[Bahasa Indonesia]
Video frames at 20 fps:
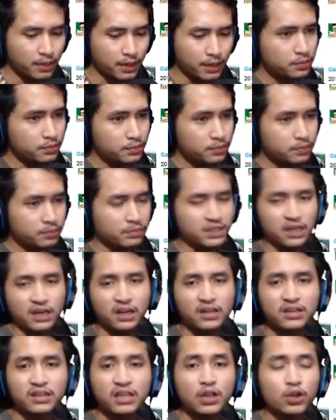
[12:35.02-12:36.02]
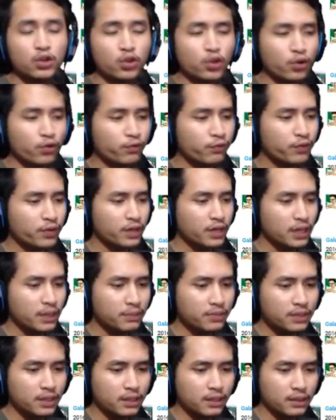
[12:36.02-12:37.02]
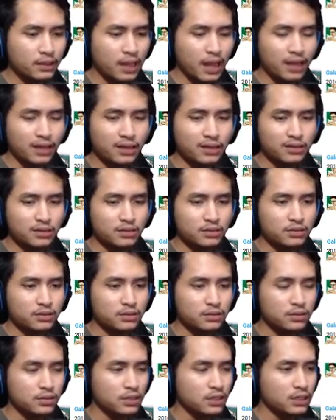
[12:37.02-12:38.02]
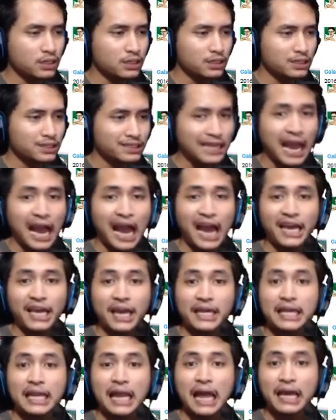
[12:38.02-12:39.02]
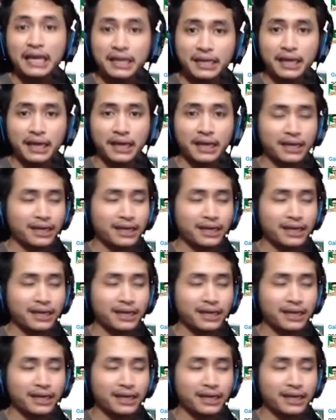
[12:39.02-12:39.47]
ya misalkan kita nonton film tentang uh, cahaya ilahi deh